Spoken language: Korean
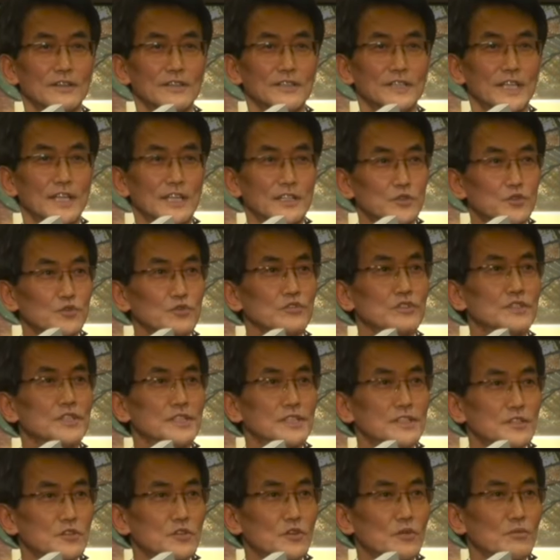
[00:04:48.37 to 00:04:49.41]
예수
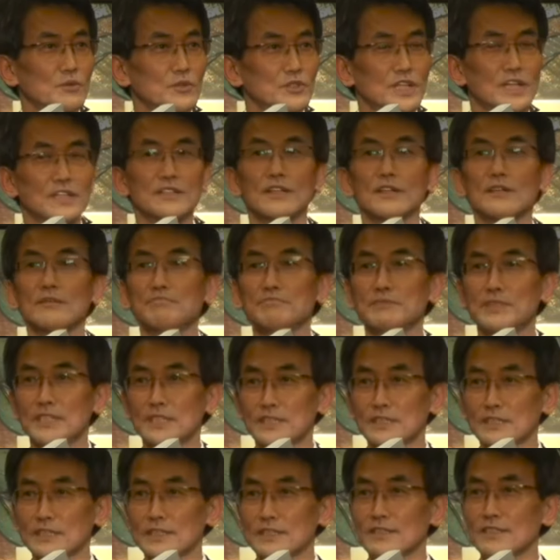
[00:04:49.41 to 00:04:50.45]
그리스도보다 더
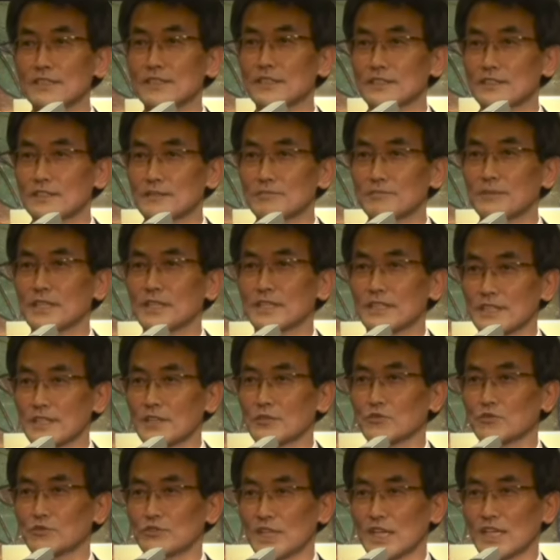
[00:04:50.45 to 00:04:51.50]
믿는 것이 있으면 그게
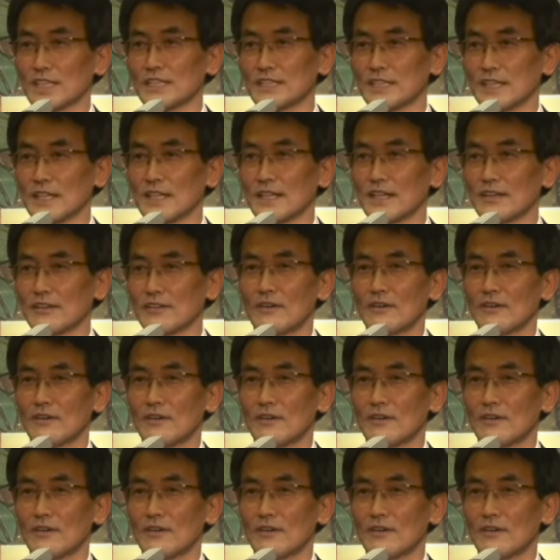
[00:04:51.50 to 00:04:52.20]
우상이잖아요.